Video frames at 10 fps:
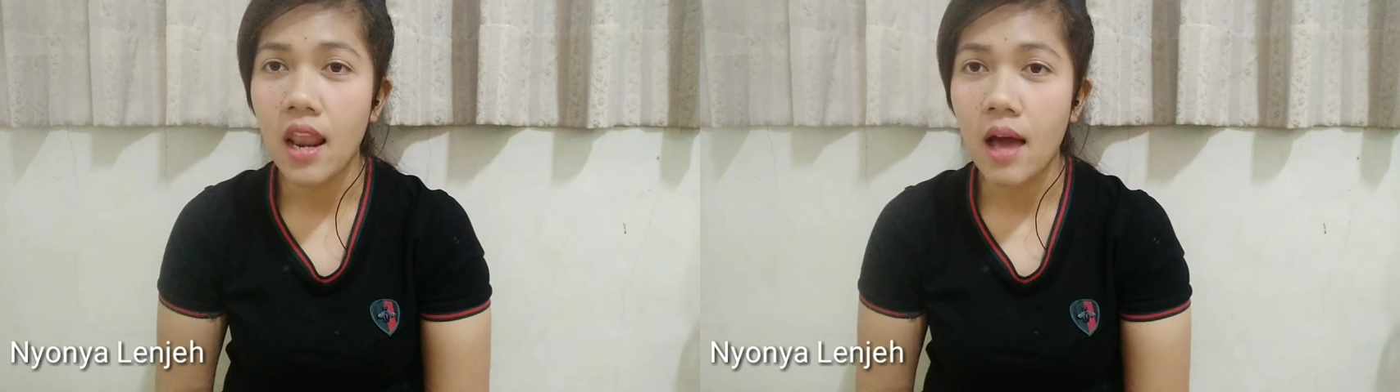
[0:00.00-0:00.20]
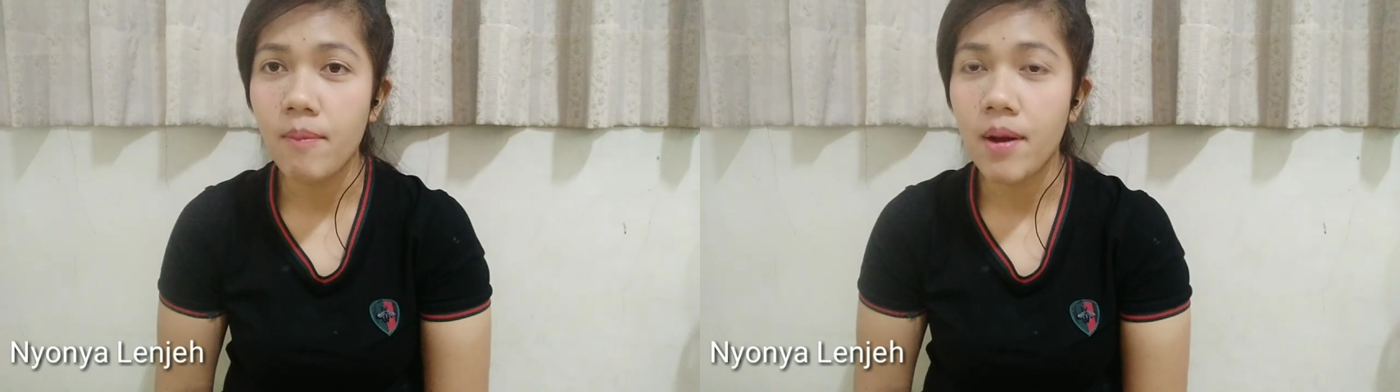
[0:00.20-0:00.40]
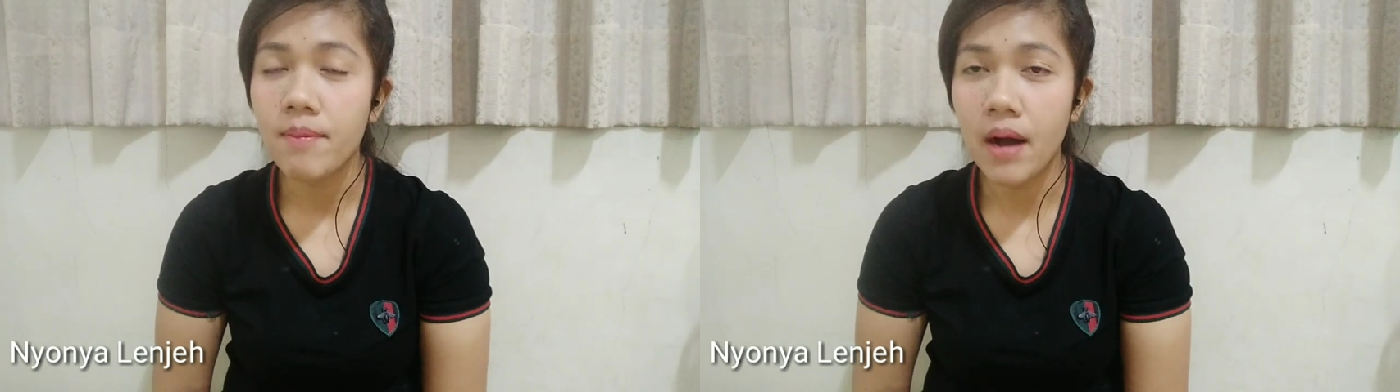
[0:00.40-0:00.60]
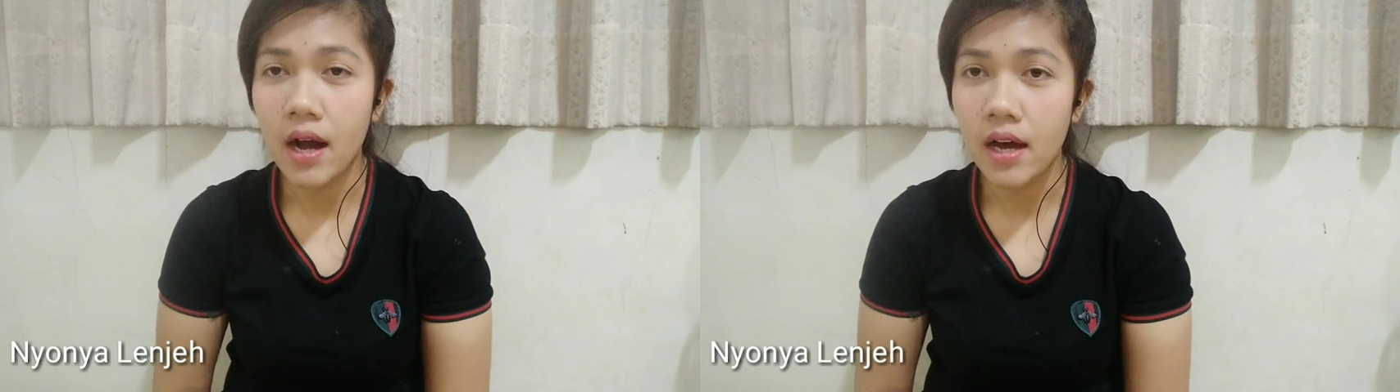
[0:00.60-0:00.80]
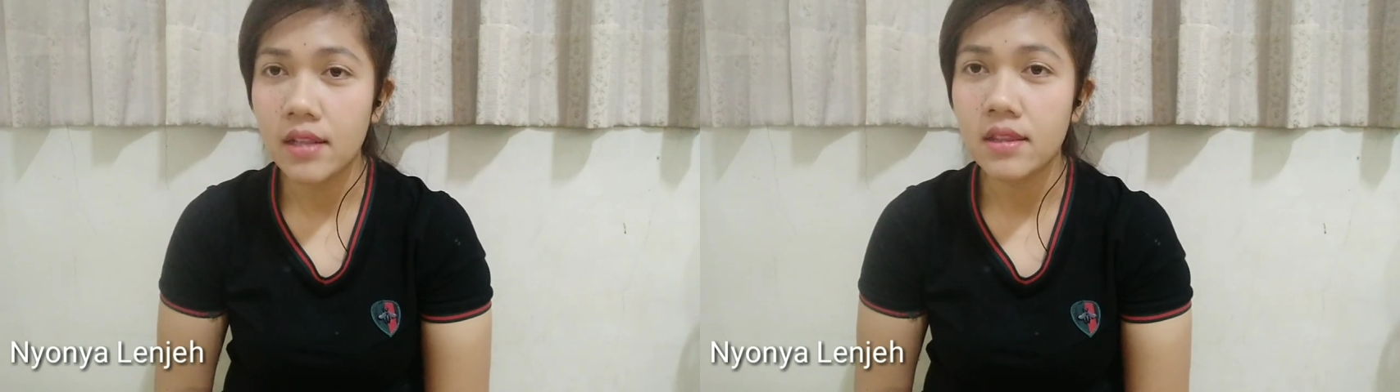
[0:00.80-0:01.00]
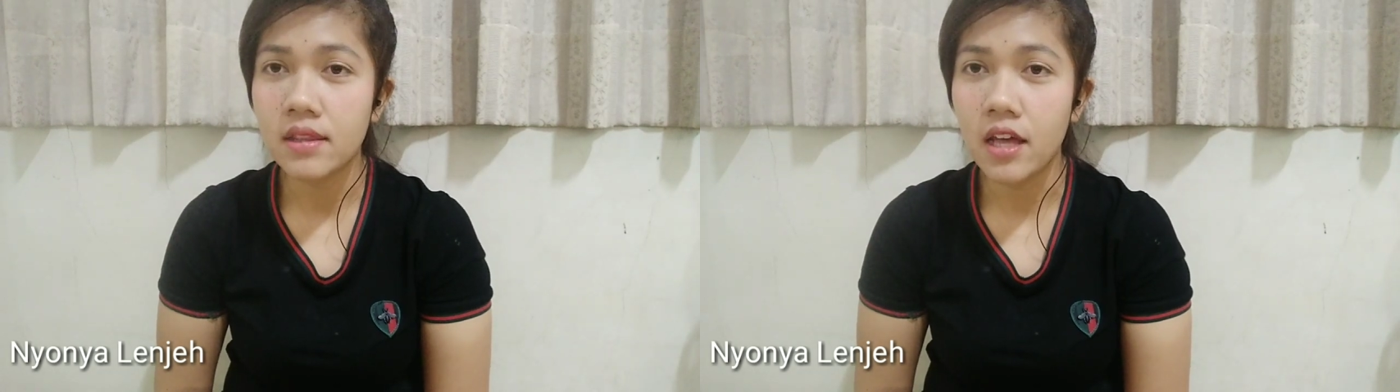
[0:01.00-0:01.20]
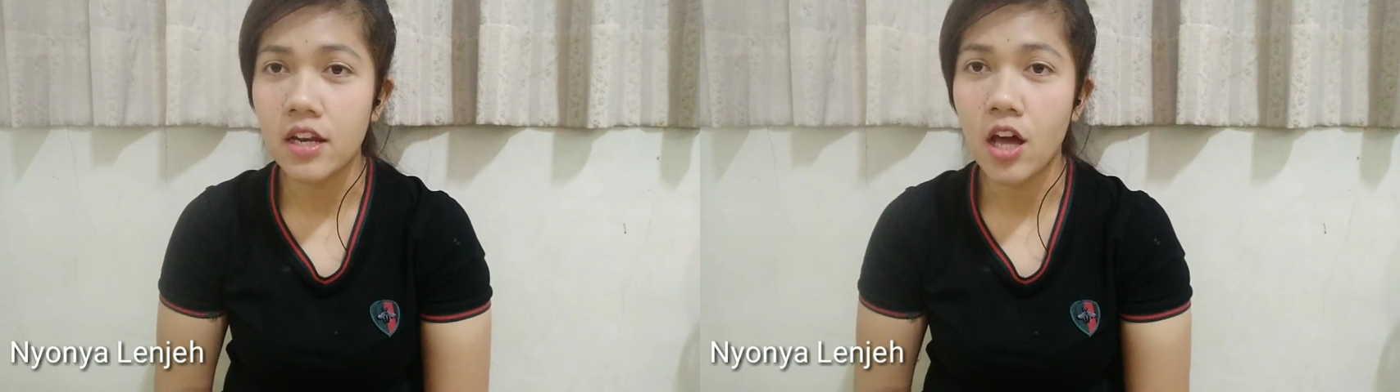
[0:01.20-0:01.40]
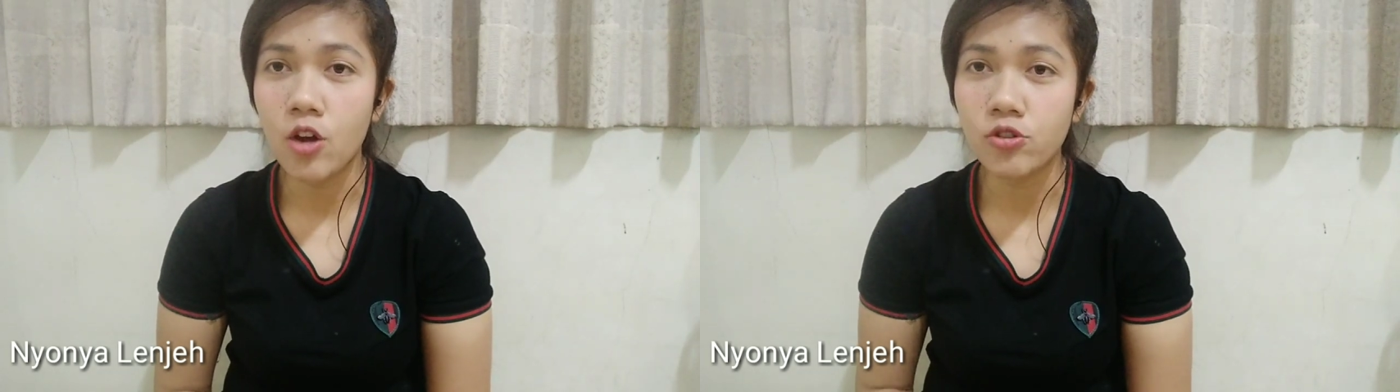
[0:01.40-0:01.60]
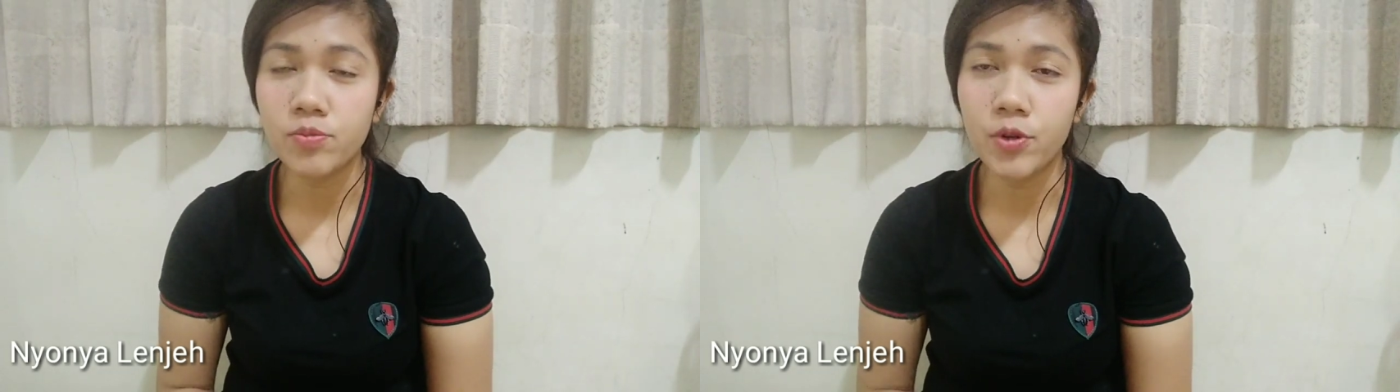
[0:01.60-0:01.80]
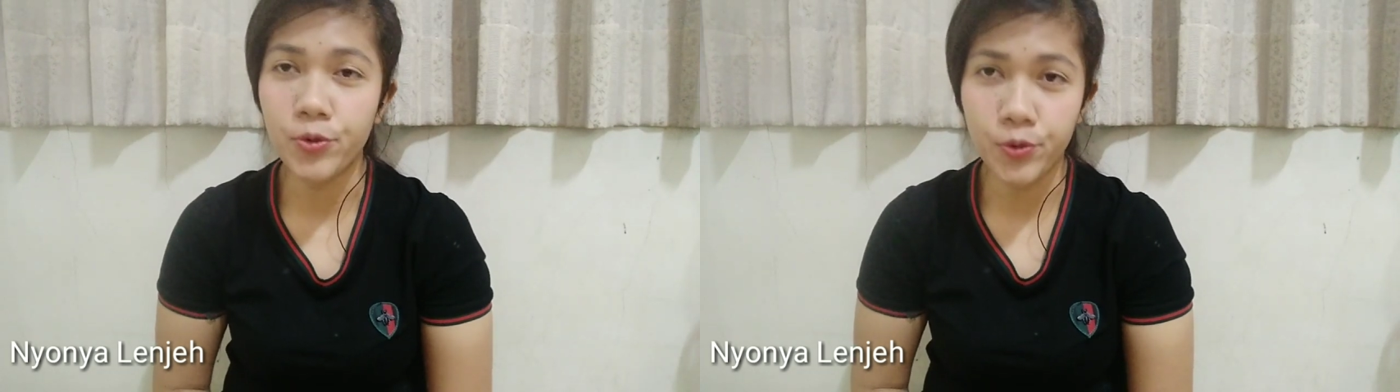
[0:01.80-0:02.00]
lama banget dan harus
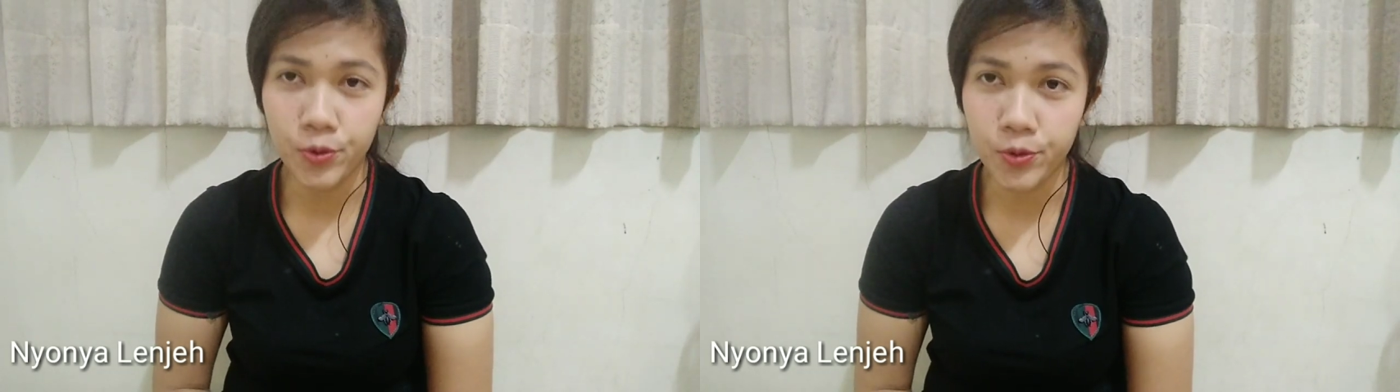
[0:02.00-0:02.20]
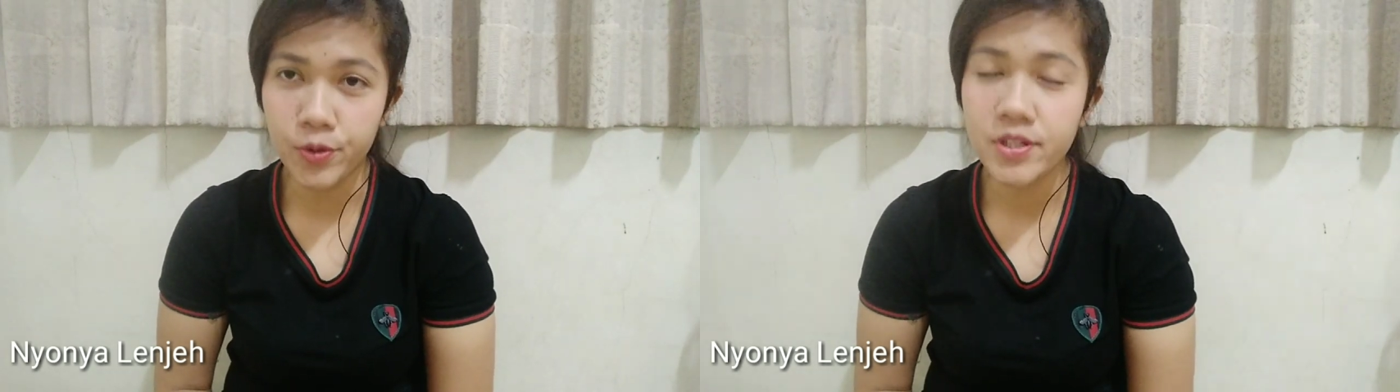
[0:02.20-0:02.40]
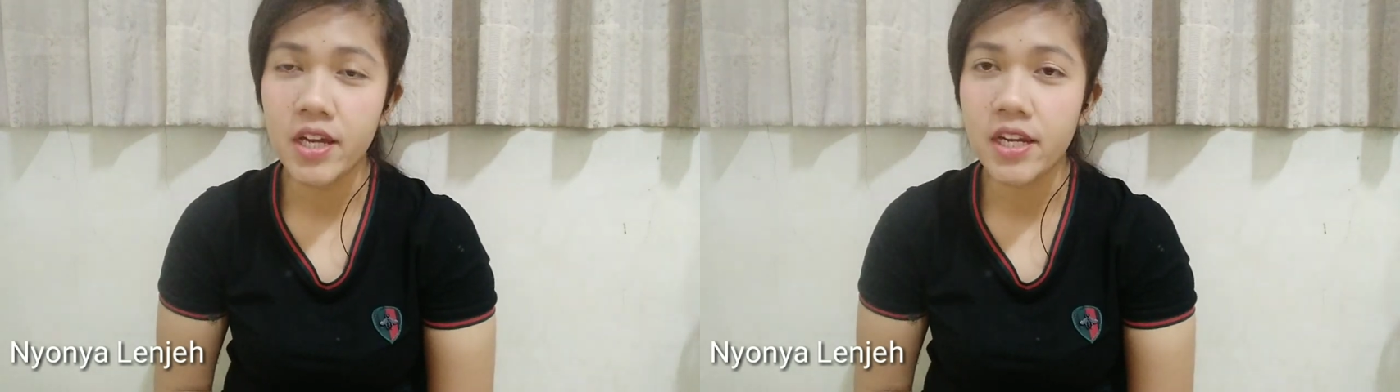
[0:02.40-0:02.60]
menunggu